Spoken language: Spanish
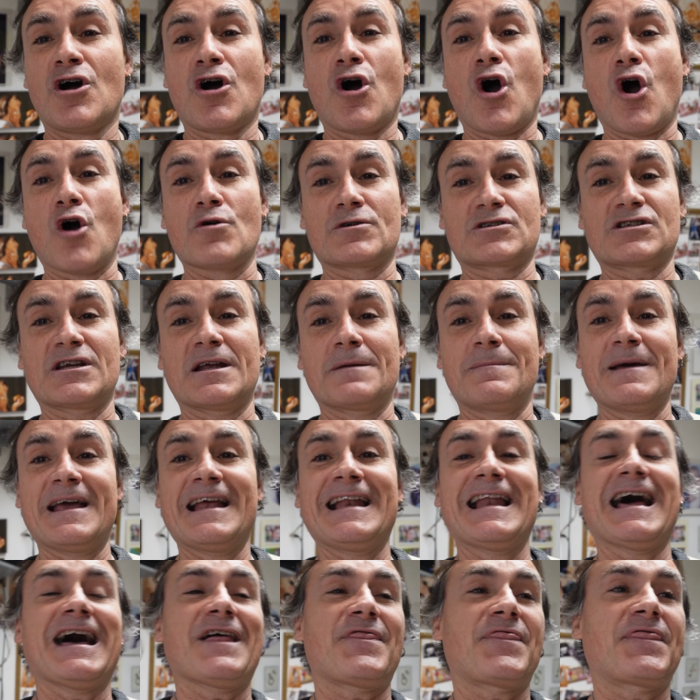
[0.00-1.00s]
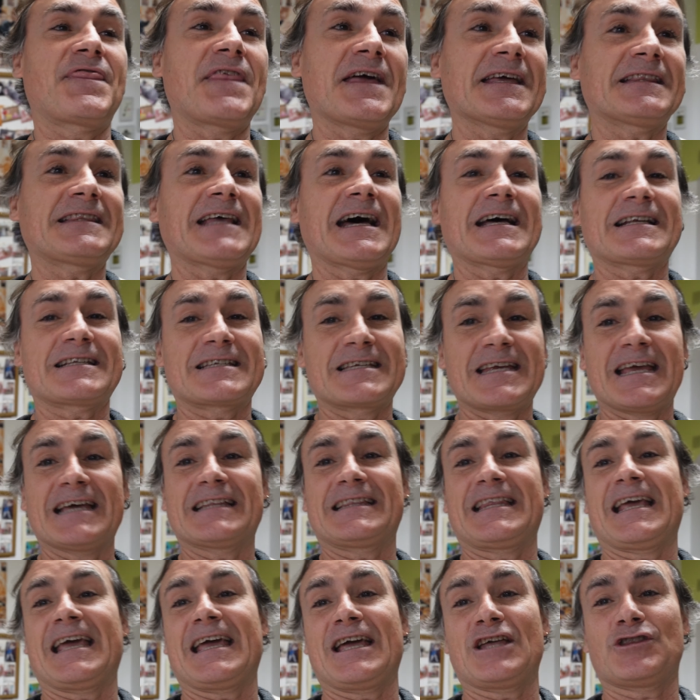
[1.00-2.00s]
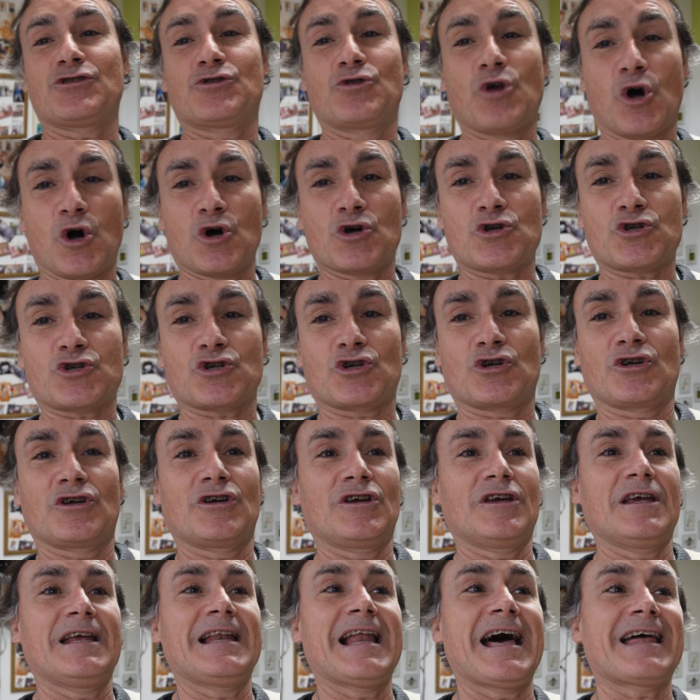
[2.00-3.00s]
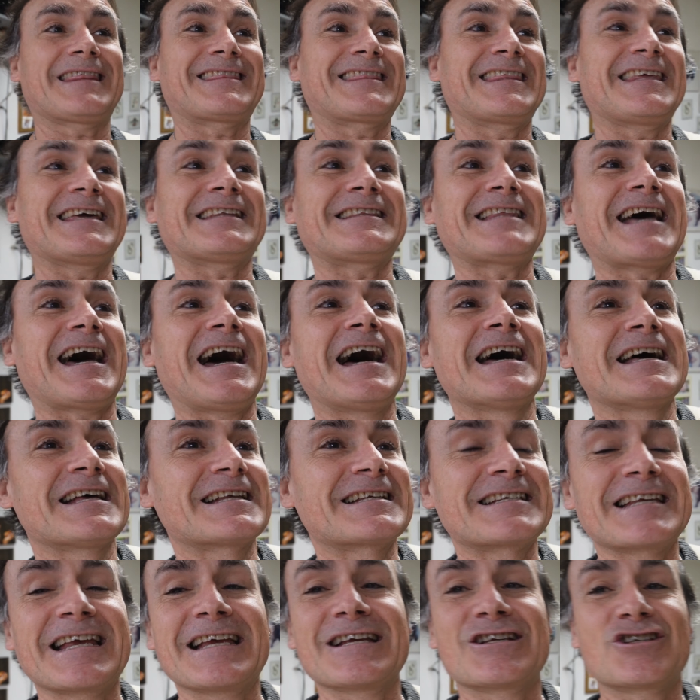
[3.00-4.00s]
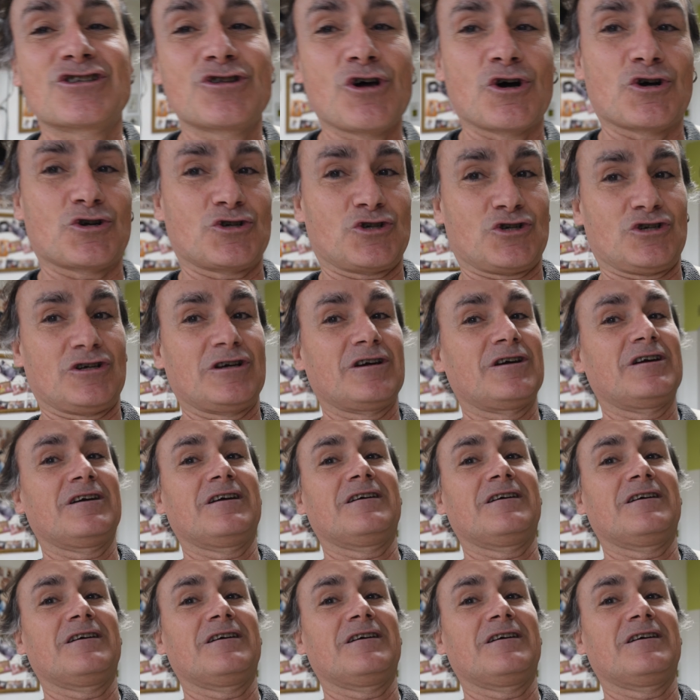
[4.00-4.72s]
observé la Z7 II y la Z6 II